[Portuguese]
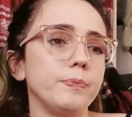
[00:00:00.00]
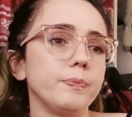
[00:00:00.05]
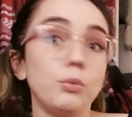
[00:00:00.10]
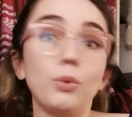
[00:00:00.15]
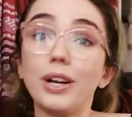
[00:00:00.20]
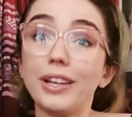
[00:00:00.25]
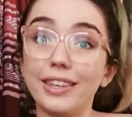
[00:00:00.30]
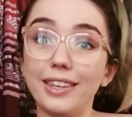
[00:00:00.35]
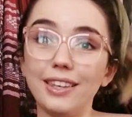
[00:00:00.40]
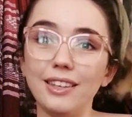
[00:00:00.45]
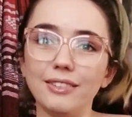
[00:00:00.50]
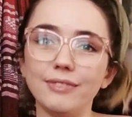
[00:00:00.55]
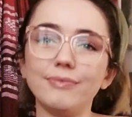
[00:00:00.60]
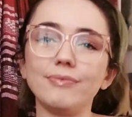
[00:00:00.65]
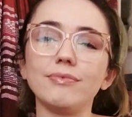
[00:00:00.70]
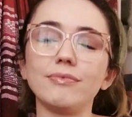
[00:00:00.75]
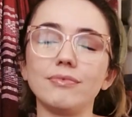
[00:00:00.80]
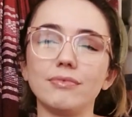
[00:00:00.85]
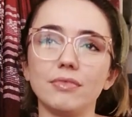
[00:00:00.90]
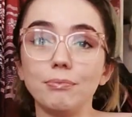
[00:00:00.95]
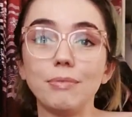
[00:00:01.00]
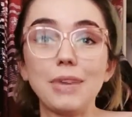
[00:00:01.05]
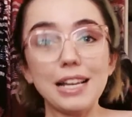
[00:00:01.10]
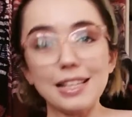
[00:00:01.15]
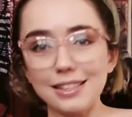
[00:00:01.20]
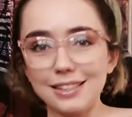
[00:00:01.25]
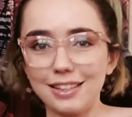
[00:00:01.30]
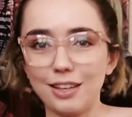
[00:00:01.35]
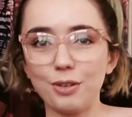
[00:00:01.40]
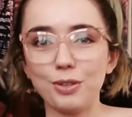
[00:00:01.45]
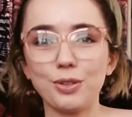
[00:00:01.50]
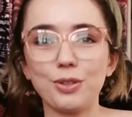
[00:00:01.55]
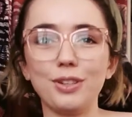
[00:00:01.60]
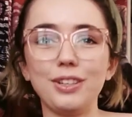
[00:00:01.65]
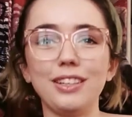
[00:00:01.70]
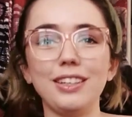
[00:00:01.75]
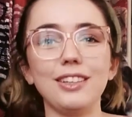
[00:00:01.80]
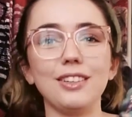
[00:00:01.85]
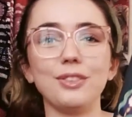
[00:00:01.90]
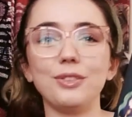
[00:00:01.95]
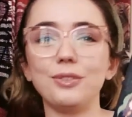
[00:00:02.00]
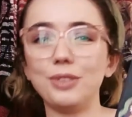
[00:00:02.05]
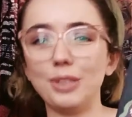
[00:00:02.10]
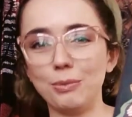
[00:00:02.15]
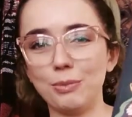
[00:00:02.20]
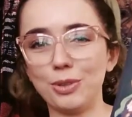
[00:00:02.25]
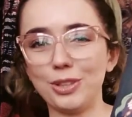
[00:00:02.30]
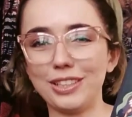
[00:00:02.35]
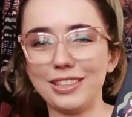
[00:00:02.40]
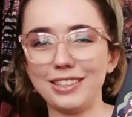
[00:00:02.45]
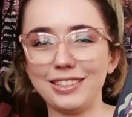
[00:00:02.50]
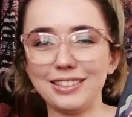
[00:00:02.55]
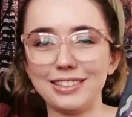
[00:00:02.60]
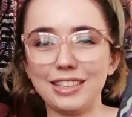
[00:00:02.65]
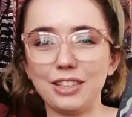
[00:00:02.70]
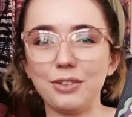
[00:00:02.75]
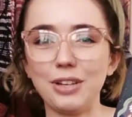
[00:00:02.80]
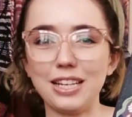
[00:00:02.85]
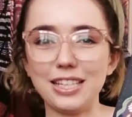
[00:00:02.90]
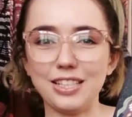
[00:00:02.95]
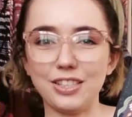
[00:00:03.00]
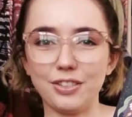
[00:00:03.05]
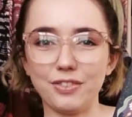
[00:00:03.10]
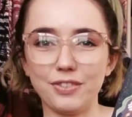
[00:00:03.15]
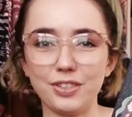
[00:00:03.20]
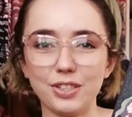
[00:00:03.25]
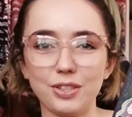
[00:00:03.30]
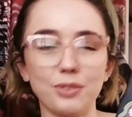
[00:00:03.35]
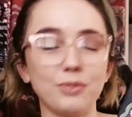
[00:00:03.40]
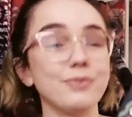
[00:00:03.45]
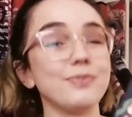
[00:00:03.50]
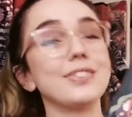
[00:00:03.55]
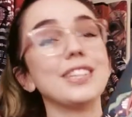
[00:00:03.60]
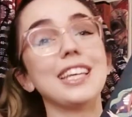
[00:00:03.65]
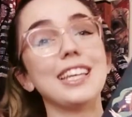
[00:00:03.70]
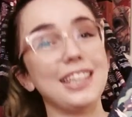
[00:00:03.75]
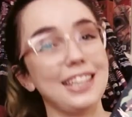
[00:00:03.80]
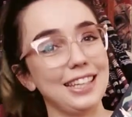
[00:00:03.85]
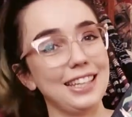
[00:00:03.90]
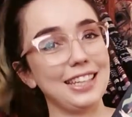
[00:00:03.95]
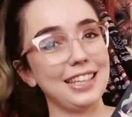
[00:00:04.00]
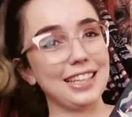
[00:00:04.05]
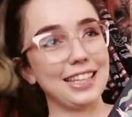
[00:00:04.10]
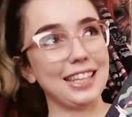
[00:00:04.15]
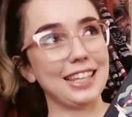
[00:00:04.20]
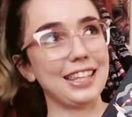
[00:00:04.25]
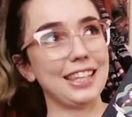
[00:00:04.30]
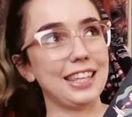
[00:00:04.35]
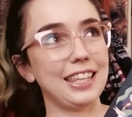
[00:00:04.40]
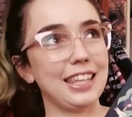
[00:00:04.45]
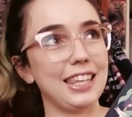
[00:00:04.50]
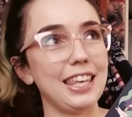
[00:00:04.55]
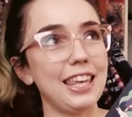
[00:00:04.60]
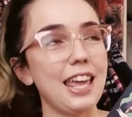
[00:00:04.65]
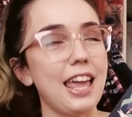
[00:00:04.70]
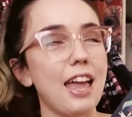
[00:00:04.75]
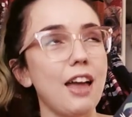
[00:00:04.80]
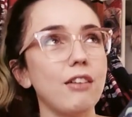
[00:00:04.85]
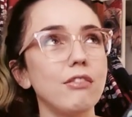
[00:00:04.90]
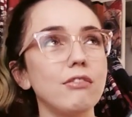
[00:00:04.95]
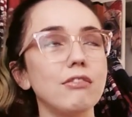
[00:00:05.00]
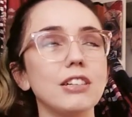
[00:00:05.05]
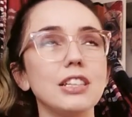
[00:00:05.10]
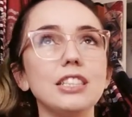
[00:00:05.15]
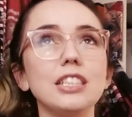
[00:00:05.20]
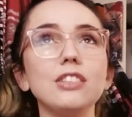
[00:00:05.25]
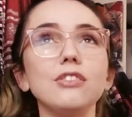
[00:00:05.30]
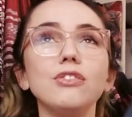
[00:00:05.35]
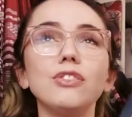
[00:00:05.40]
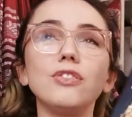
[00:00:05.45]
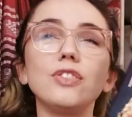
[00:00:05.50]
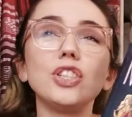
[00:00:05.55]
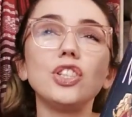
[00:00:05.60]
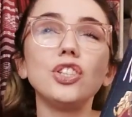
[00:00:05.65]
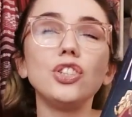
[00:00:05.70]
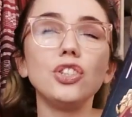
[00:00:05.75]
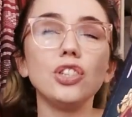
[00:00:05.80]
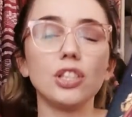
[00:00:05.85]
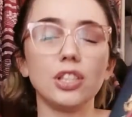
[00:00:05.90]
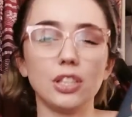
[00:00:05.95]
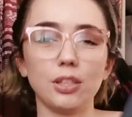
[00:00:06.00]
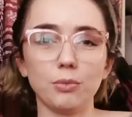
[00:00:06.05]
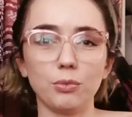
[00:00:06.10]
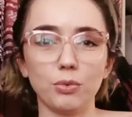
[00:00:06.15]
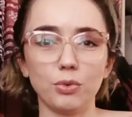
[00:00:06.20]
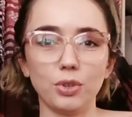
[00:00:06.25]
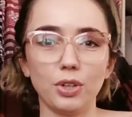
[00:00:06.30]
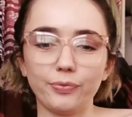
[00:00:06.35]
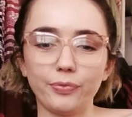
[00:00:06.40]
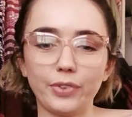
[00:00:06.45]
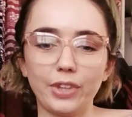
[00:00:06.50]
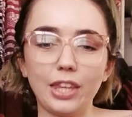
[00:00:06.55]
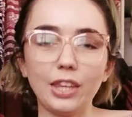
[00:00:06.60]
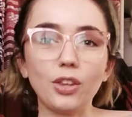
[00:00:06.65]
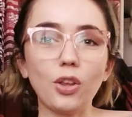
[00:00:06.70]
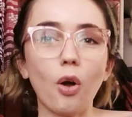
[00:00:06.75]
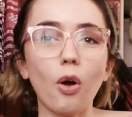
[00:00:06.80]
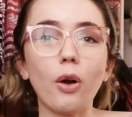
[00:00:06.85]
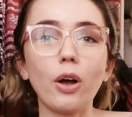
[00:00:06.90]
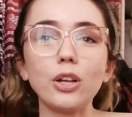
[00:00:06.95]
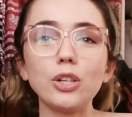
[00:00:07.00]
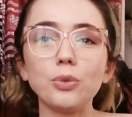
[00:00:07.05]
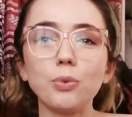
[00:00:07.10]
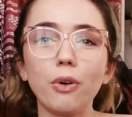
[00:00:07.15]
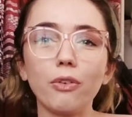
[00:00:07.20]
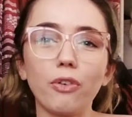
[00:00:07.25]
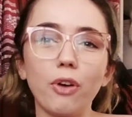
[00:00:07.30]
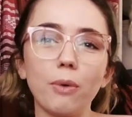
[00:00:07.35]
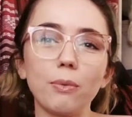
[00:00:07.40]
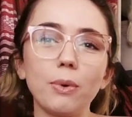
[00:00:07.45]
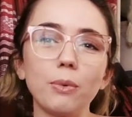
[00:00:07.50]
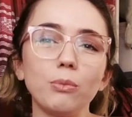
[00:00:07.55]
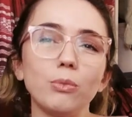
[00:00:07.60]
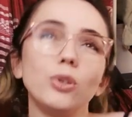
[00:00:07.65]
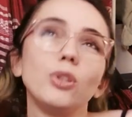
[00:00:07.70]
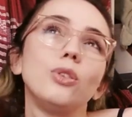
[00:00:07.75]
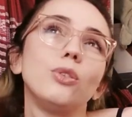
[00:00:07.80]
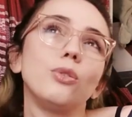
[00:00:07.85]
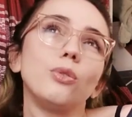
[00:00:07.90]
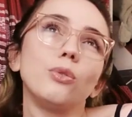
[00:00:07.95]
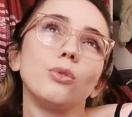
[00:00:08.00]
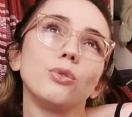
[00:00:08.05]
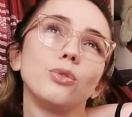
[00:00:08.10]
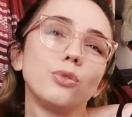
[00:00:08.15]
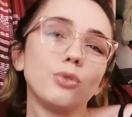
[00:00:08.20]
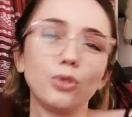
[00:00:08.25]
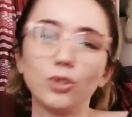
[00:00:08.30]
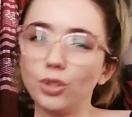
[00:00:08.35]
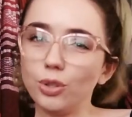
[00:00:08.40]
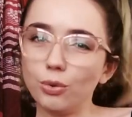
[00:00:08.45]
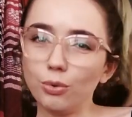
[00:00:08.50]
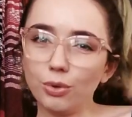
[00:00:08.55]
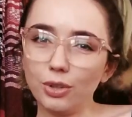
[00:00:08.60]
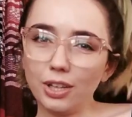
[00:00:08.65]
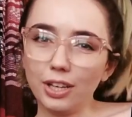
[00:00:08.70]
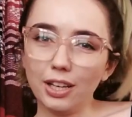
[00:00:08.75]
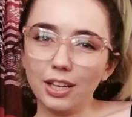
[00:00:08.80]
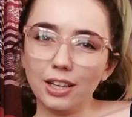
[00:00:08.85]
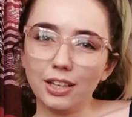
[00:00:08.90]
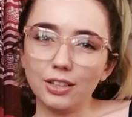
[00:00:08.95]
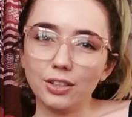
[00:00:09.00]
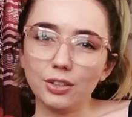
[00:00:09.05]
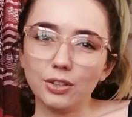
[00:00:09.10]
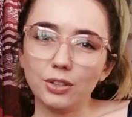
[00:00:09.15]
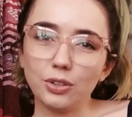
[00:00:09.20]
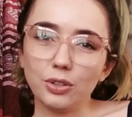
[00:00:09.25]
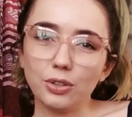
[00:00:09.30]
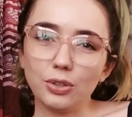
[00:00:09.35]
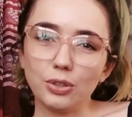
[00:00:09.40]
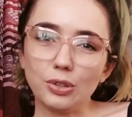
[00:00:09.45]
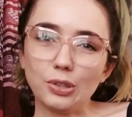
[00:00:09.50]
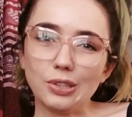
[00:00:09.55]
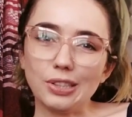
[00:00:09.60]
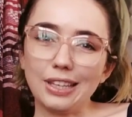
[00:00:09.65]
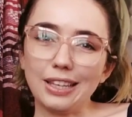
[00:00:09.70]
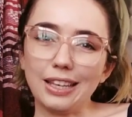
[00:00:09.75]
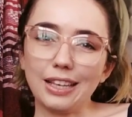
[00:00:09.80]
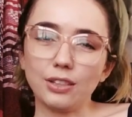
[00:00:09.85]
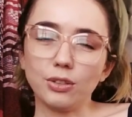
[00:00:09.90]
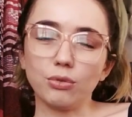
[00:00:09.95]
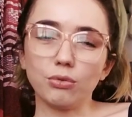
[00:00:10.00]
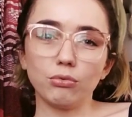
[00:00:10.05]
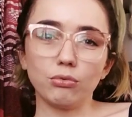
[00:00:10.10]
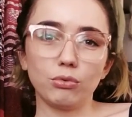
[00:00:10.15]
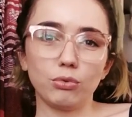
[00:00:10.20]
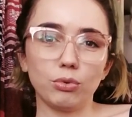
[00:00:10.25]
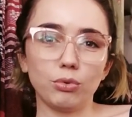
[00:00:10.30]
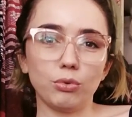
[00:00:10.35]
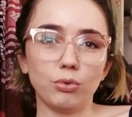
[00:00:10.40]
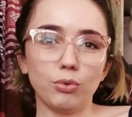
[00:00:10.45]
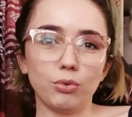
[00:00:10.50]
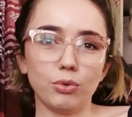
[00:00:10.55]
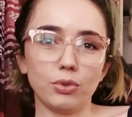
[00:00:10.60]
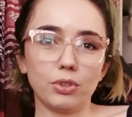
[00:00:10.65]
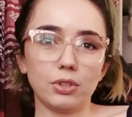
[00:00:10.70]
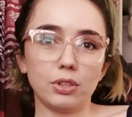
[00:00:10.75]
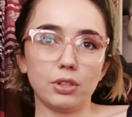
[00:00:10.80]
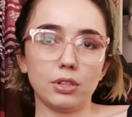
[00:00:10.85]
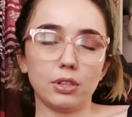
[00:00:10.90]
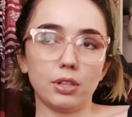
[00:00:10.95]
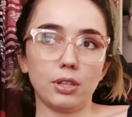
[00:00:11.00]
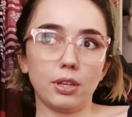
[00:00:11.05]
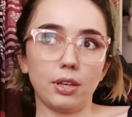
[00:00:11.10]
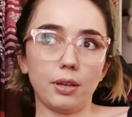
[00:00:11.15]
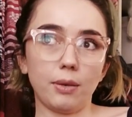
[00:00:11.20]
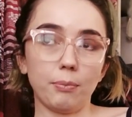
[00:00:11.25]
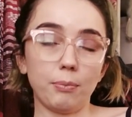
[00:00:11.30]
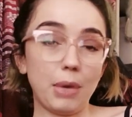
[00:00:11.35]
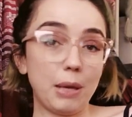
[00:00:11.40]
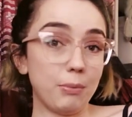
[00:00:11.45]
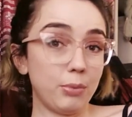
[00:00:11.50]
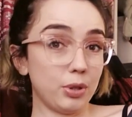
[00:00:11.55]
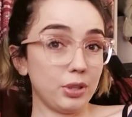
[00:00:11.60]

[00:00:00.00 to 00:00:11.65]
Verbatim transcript: o Aqui. Mas eu escolhi Unimona, da Nora Stevenson, que é um quadrinho divertidíssimo, que toca de uma forma muito sutil em assuntos bem